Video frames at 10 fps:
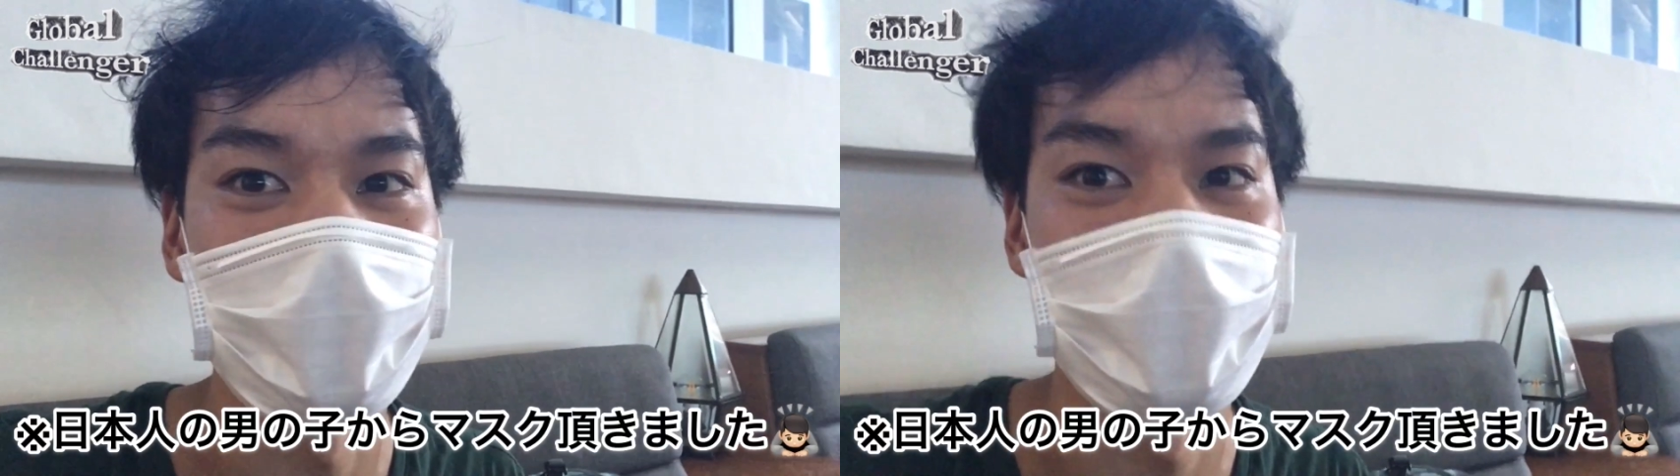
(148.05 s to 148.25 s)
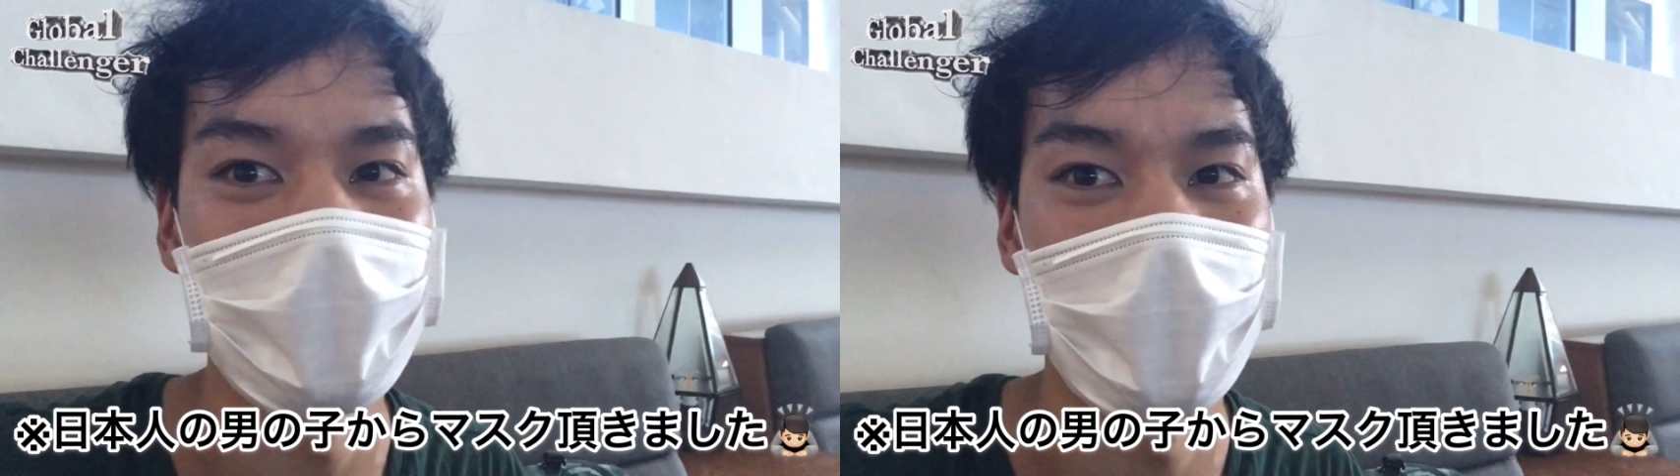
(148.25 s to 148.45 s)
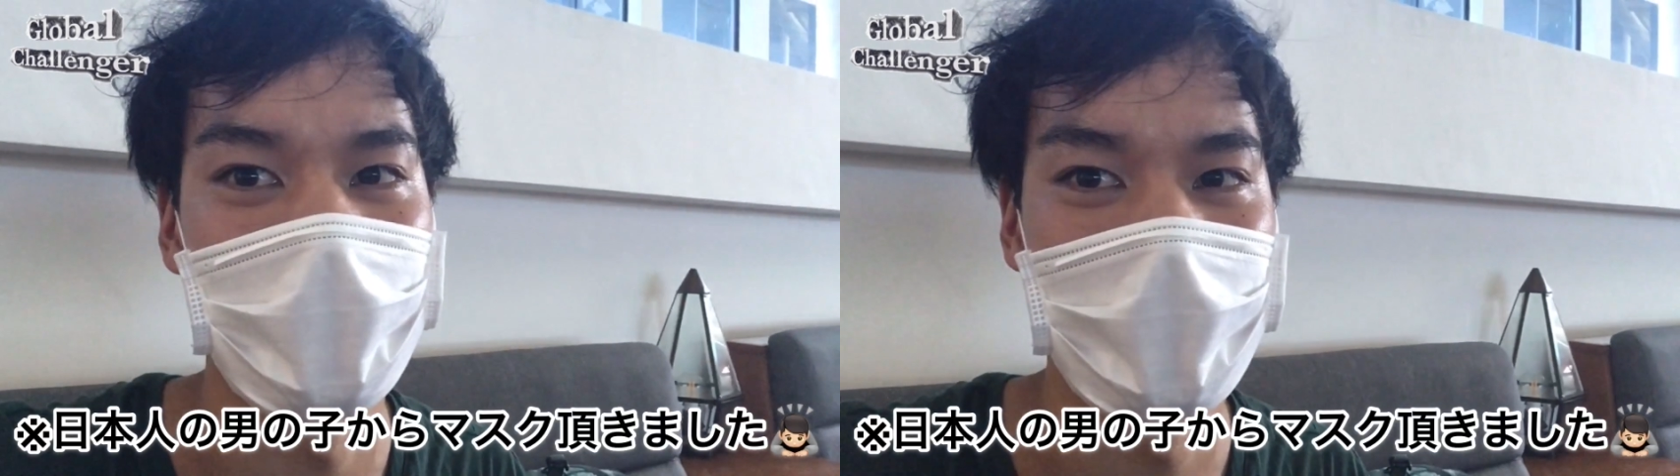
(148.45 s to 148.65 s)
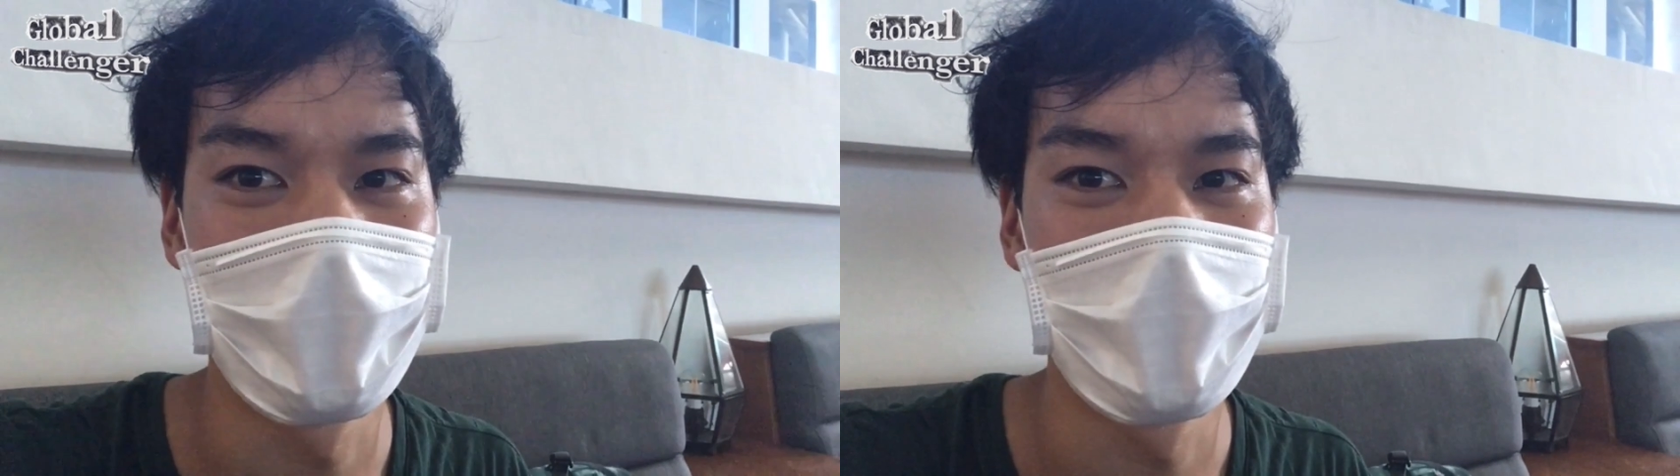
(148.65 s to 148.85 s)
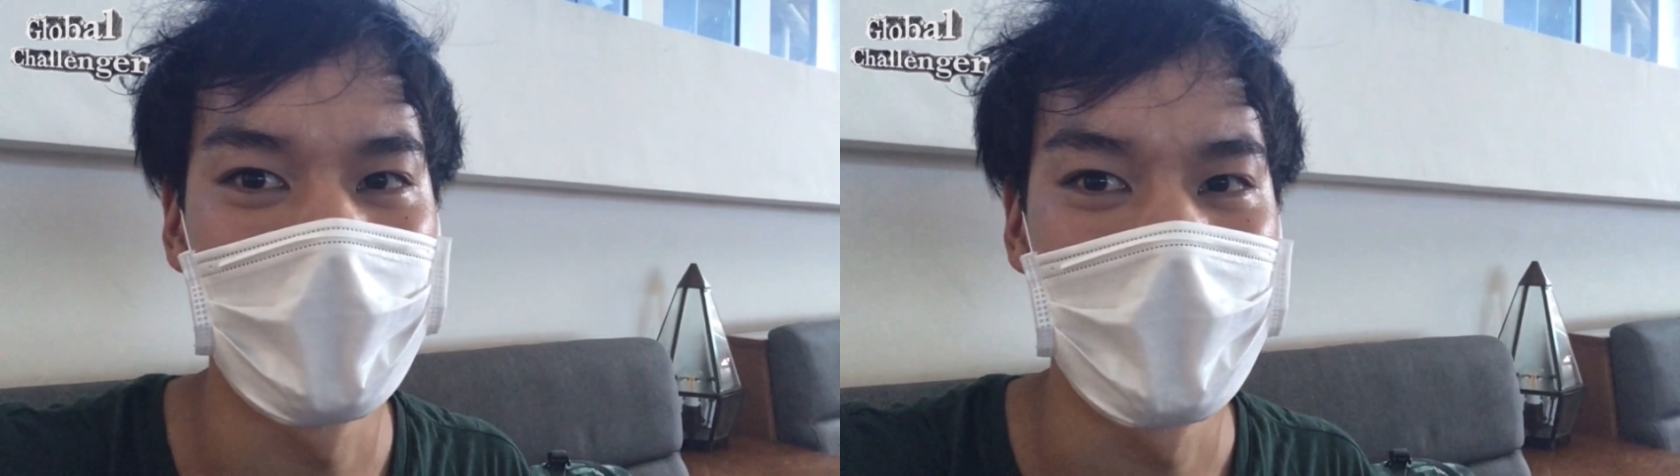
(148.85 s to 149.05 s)
で
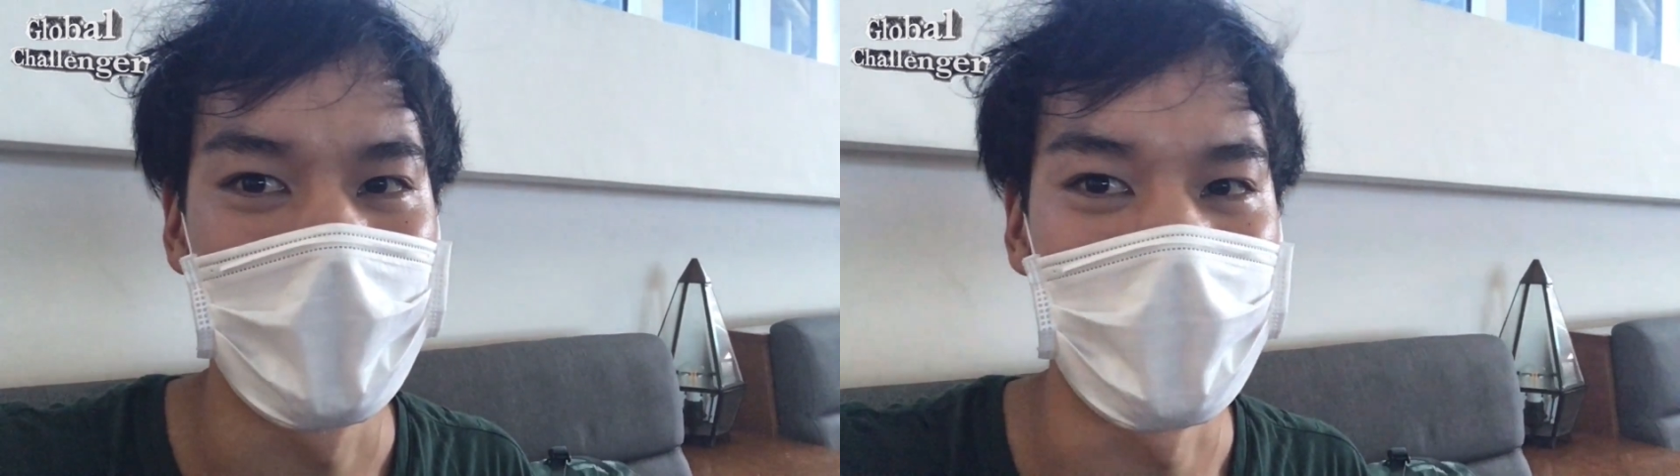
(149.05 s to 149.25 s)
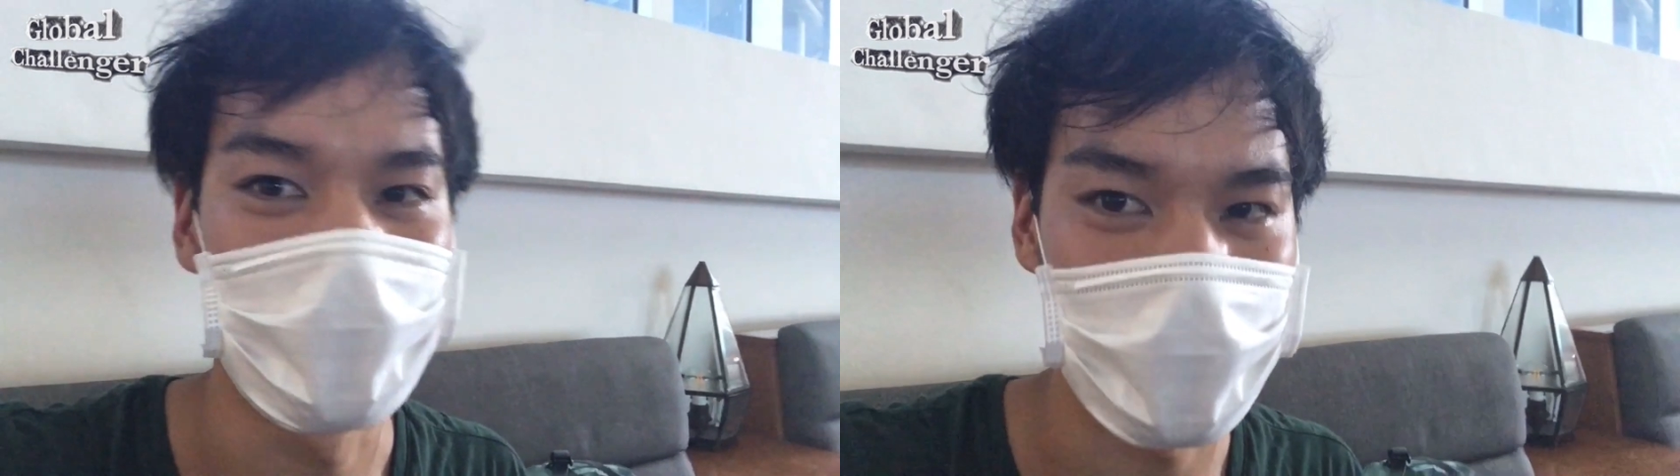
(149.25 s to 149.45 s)
今ちょっと一緒に